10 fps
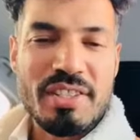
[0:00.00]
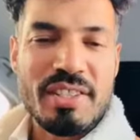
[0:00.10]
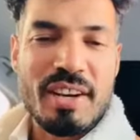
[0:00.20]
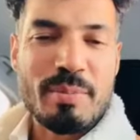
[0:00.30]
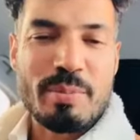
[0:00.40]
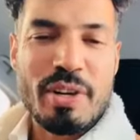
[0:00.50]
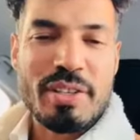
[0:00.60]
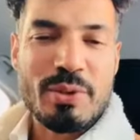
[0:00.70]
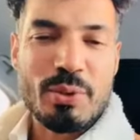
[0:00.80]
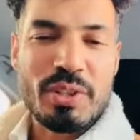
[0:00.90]
जी आप
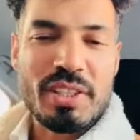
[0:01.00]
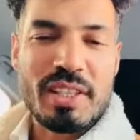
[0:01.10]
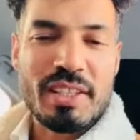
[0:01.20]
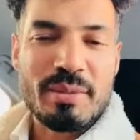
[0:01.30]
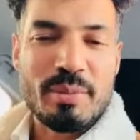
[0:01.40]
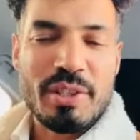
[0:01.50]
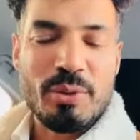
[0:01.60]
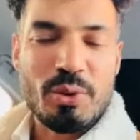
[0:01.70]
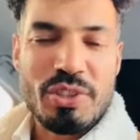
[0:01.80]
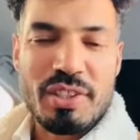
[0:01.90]
पास हो गई हैं बड़ी
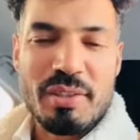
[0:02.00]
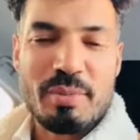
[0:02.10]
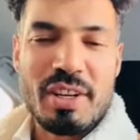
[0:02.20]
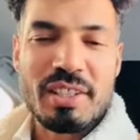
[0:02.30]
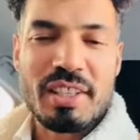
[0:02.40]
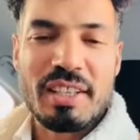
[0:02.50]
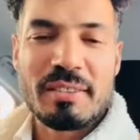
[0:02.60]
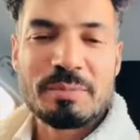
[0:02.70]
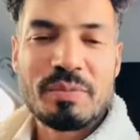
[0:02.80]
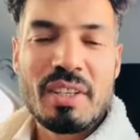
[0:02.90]
खुशी की बात है
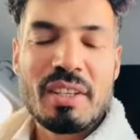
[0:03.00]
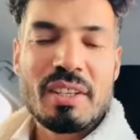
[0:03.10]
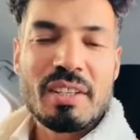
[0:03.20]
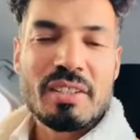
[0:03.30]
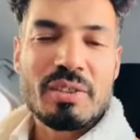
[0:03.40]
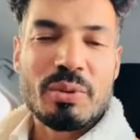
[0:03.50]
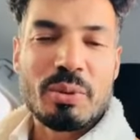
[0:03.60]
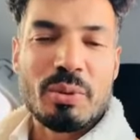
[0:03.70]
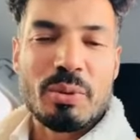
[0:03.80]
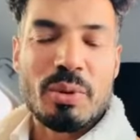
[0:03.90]

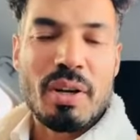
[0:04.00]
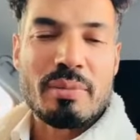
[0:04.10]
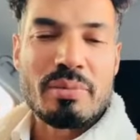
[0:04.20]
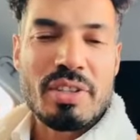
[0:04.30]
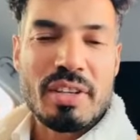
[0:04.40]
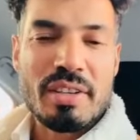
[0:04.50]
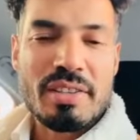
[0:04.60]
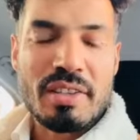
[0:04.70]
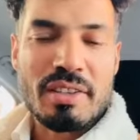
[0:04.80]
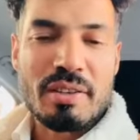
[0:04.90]
तो हम सारे
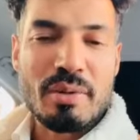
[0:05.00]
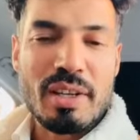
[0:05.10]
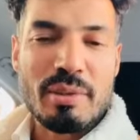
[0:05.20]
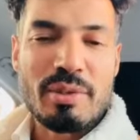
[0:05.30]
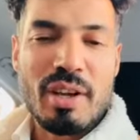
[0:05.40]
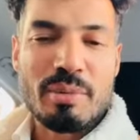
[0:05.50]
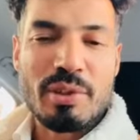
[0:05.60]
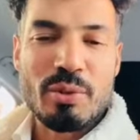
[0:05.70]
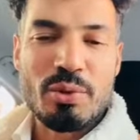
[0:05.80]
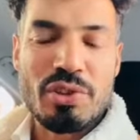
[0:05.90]
सेंटर वाले भी
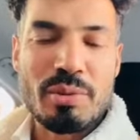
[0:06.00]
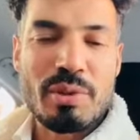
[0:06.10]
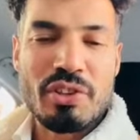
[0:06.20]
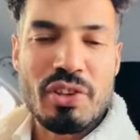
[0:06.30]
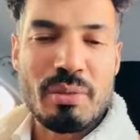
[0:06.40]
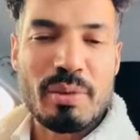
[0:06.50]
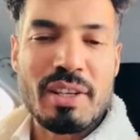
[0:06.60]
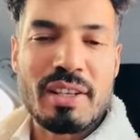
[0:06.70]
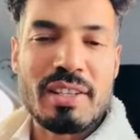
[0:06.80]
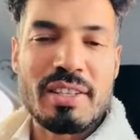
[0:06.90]
आपकी खुशी में
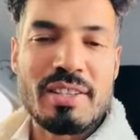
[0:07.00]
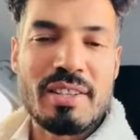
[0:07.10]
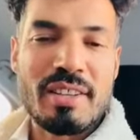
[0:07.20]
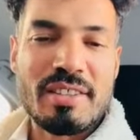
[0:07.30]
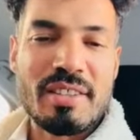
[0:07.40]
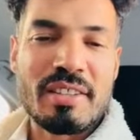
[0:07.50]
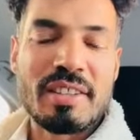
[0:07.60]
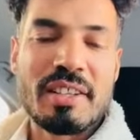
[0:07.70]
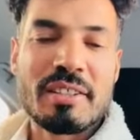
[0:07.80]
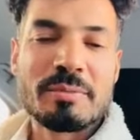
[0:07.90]
शामिल हैं जी साथ
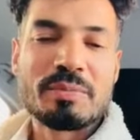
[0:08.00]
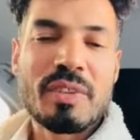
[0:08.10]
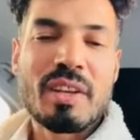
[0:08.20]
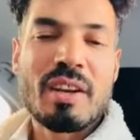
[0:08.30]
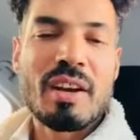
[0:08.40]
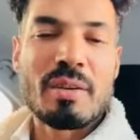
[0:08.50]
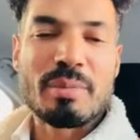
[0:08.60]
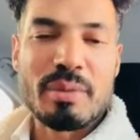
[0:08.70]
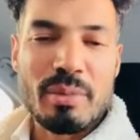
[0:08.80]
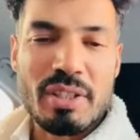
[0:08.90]
साथ हैं
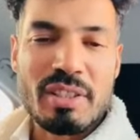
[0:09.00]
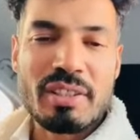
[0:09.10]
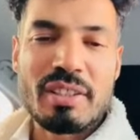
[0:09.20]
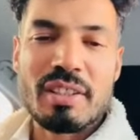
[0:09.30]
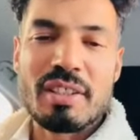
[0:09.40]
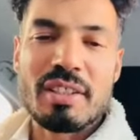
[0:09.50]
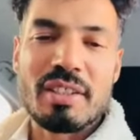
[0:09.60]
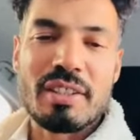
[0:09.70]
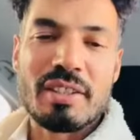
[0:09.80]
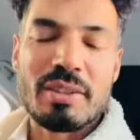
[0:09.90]
आपने मेहनत की
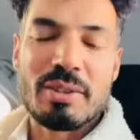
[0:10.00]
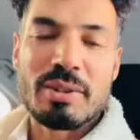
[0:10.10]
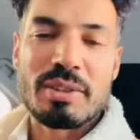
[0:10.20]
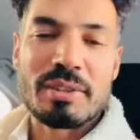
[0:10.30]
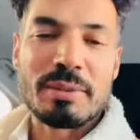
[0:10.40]
और